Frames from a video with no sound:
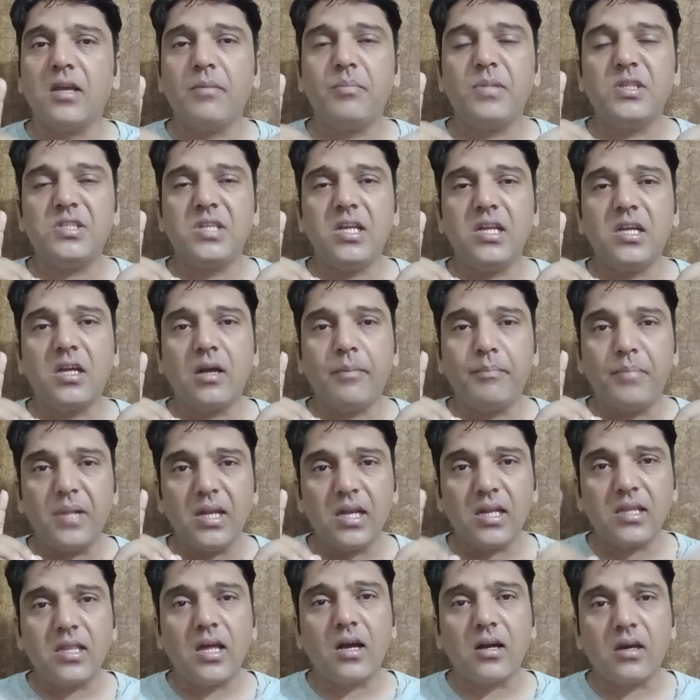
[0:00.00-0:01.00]
बिजली का बिल
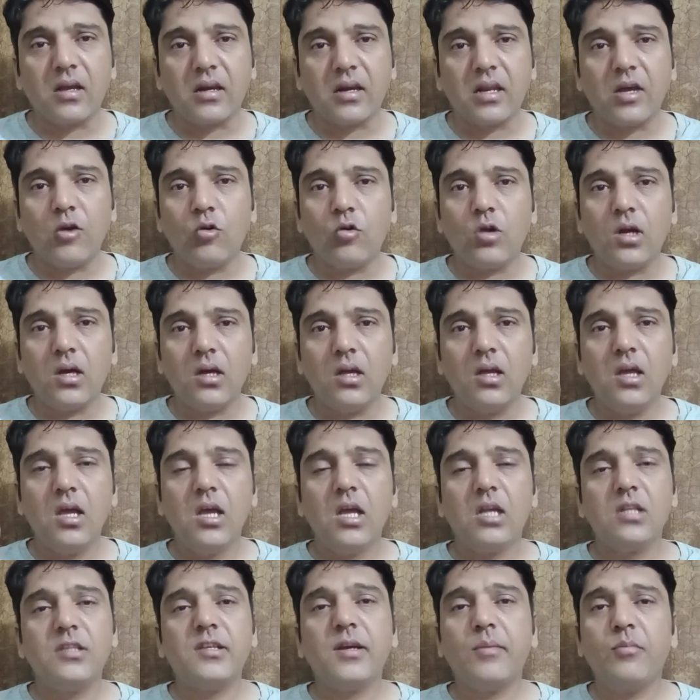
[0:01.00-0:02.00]
अदा करना होगा
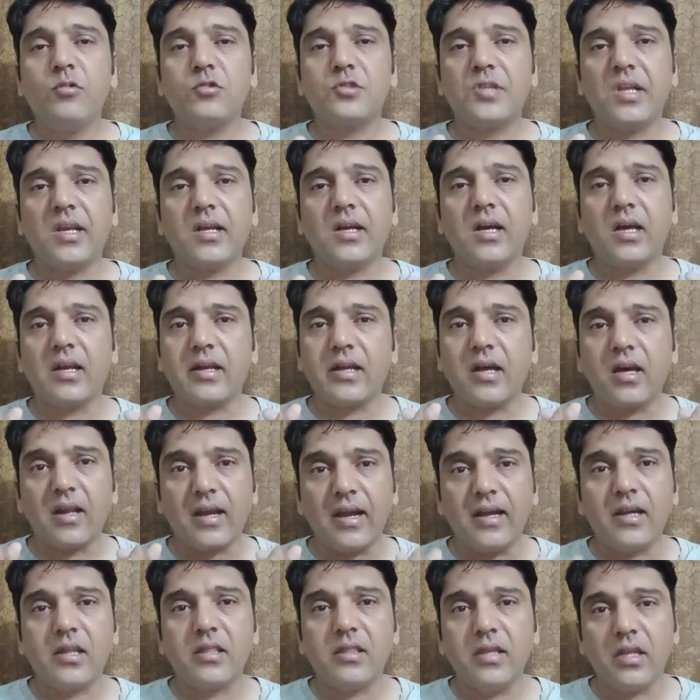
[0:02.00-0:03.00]
जब उसने घर का
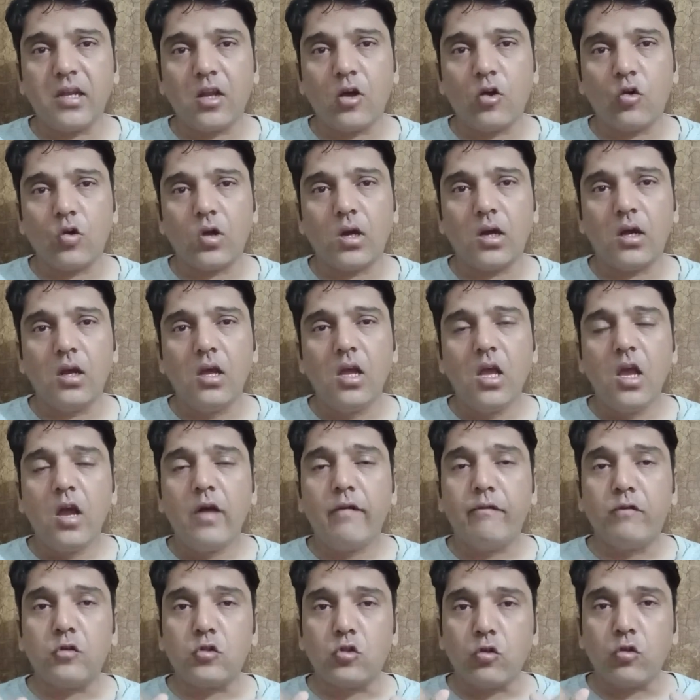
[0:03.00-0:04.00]
रेंट देना होगा
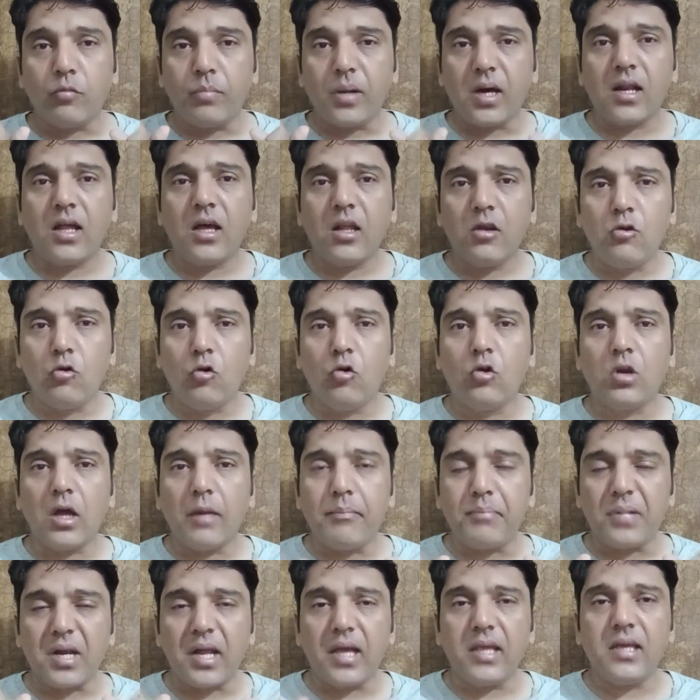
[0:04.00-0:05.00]
वो दोबारा लोन
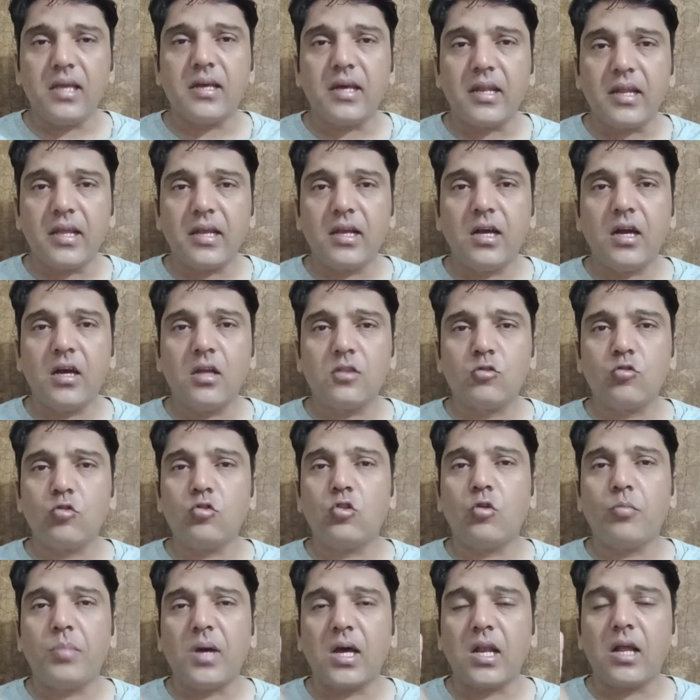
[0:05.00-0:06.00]
अप्लाई करेगा तो
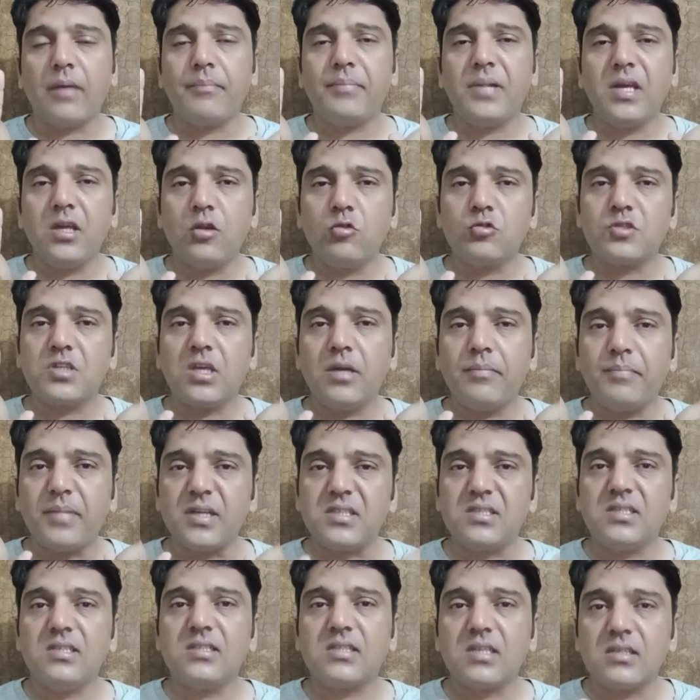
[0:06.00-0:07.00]
दोबारा फिर उसे
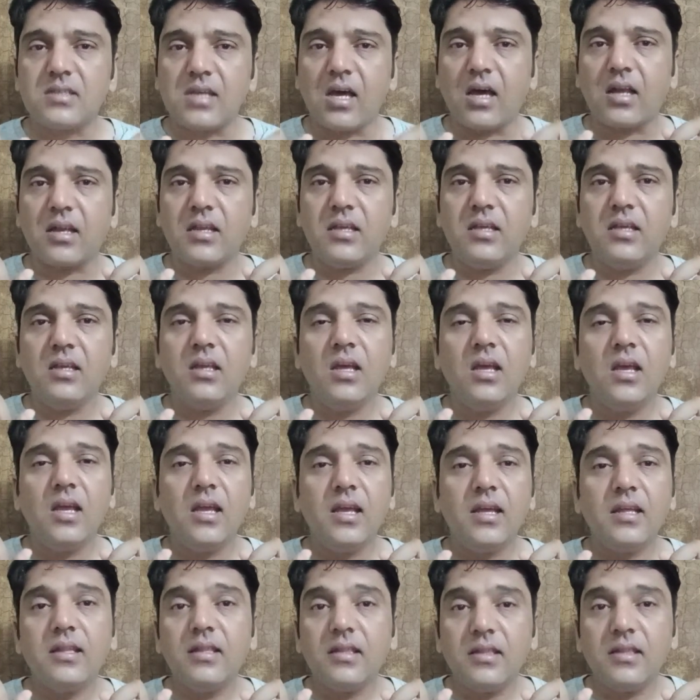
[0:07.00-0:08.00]
पच्चीस हज़ार ही
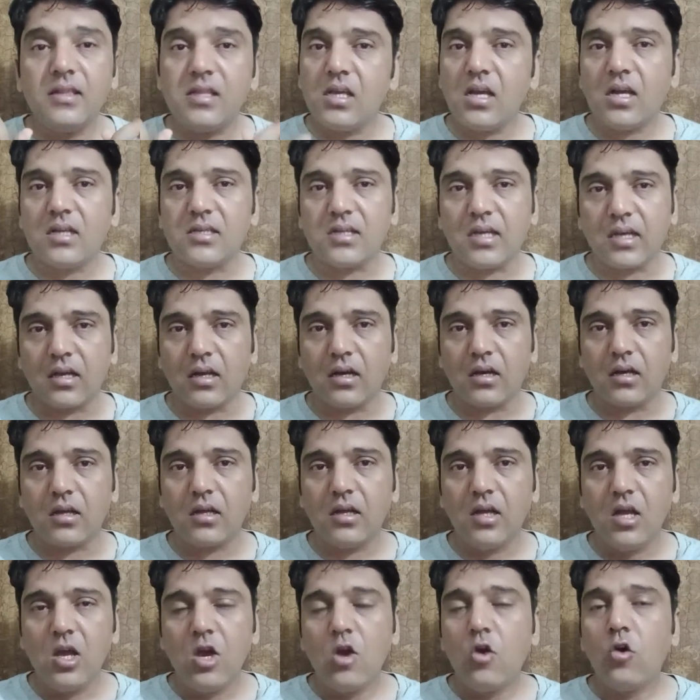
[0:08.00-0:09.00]
दिया जाएगा
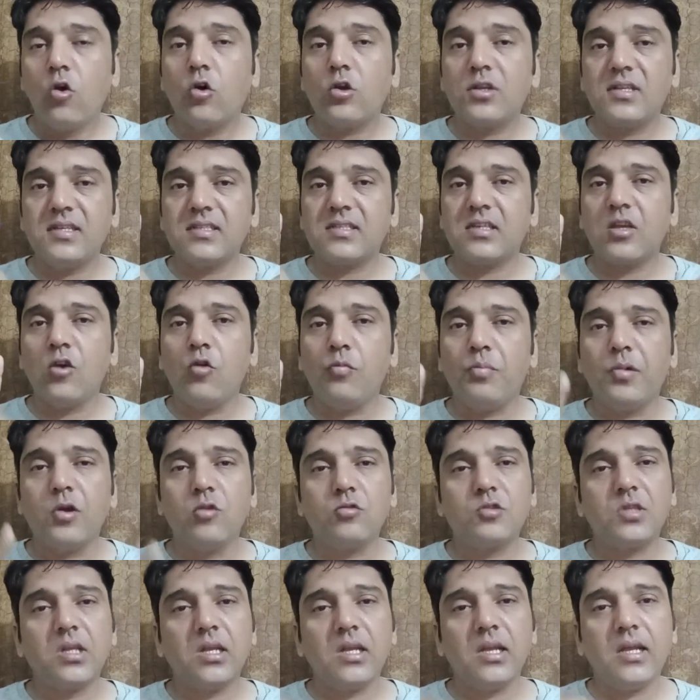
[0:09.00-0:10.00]
और जिसके ऊपर
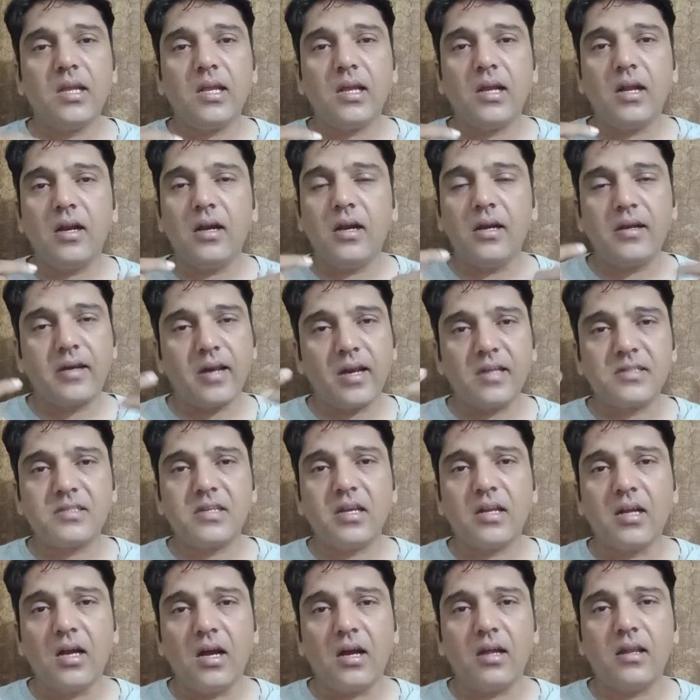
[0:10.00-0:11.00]
उसने इंटरेस्ट
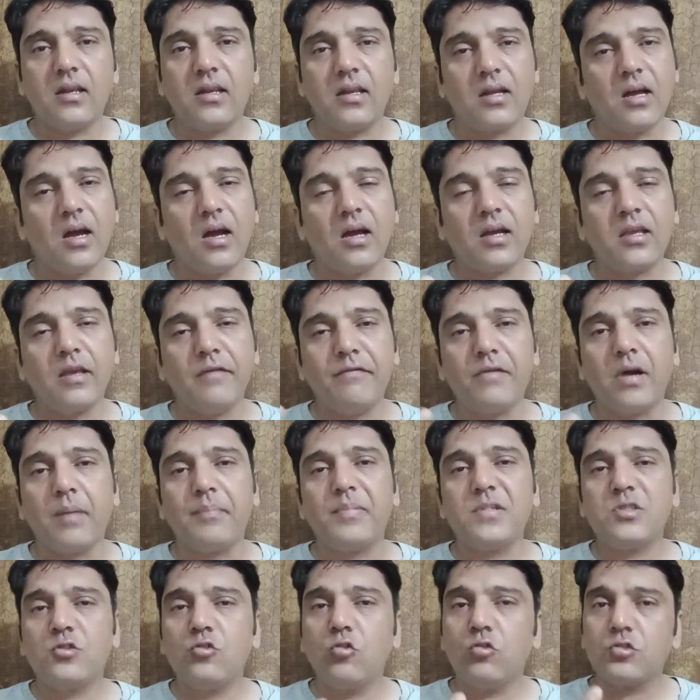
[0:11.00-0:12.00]
लगा लगा के
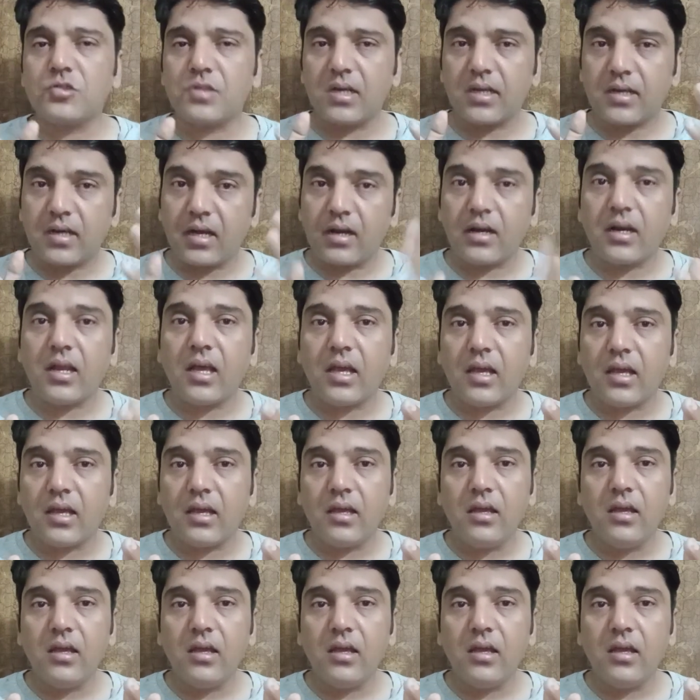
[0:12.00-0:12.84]
वापस जो उसने करना है